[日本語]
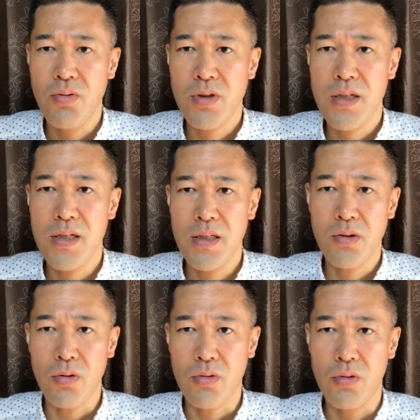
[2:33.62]
思議
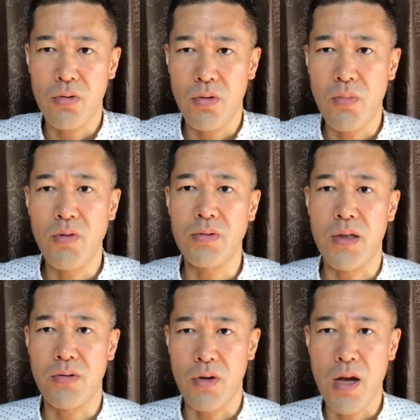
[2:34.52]
とこう思うん
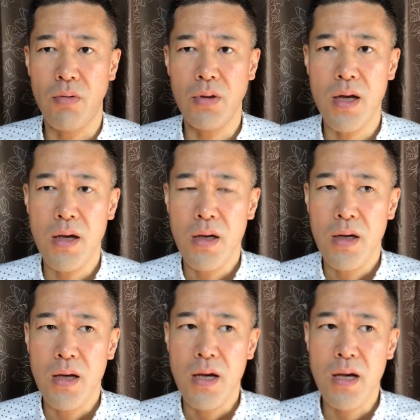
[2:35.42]
ですよね。ほんで、
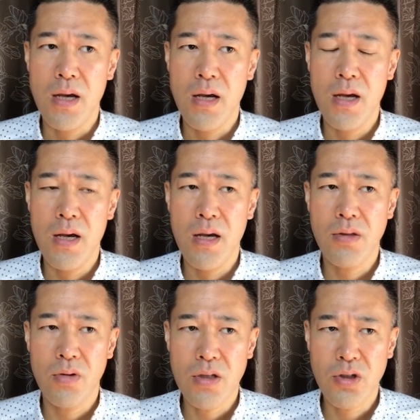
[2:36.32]

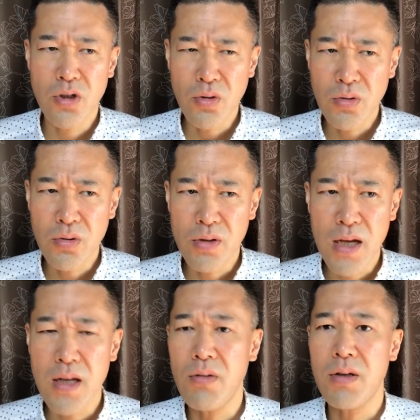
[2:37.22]
ちょっと
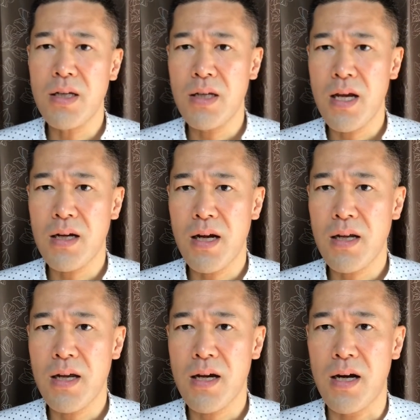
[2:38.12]
だけの人間関
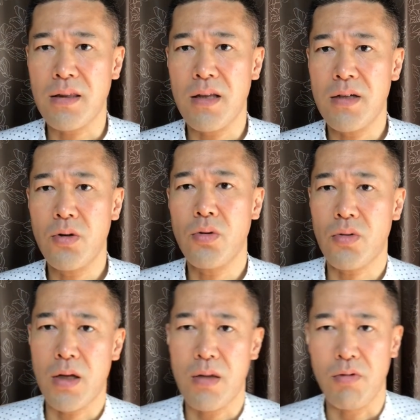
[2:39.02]
係があった人と
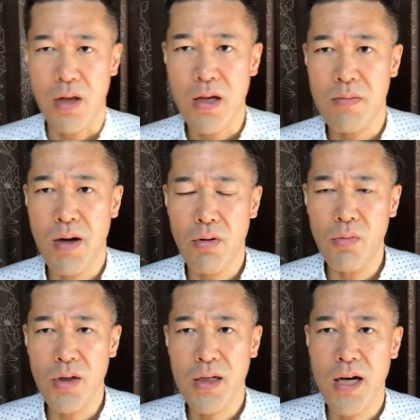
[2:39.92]
かでもね、今
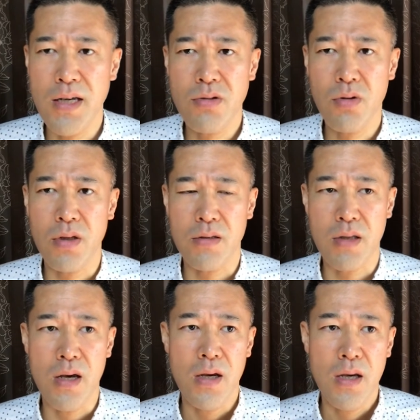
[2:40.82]
思い返すとです
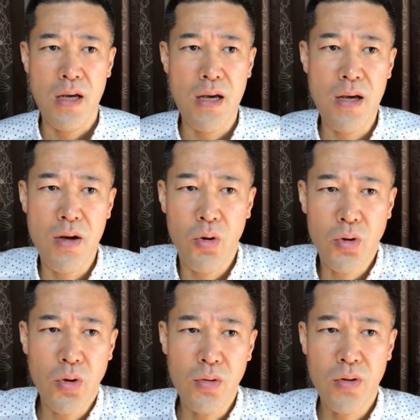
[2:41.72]
ね、ほ
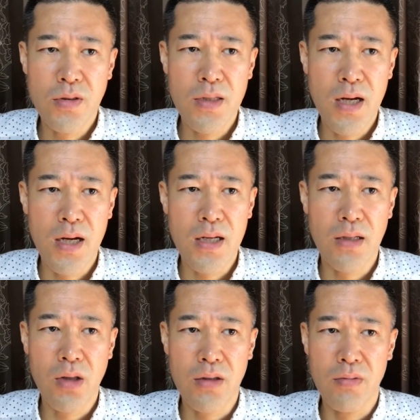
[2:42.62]
とんどつながりが
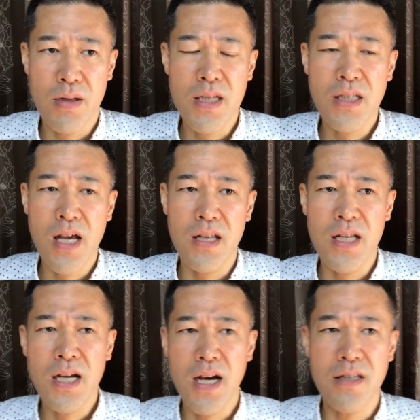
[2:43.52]
例えば
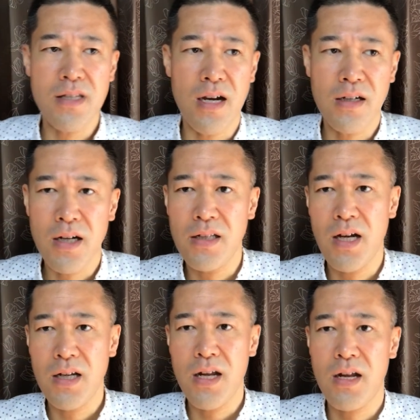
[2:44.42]
2回3回
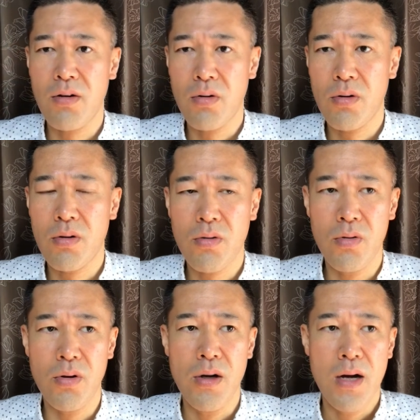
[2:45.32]
だけ
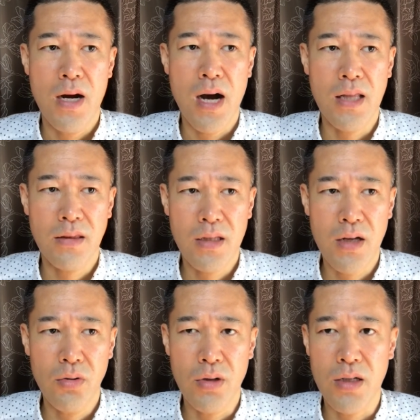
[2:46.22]
こうあった
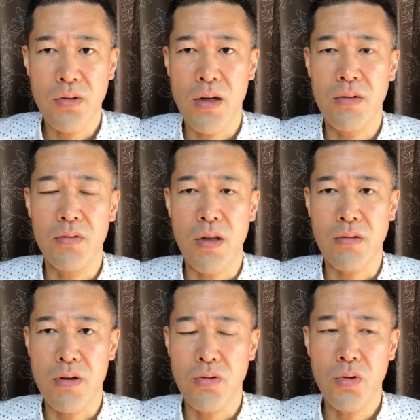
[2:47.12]
ような人がいるんで
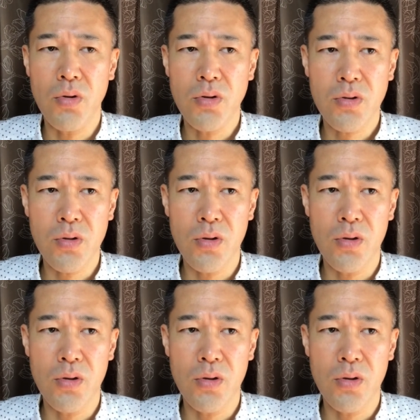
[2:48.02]
すけど、その人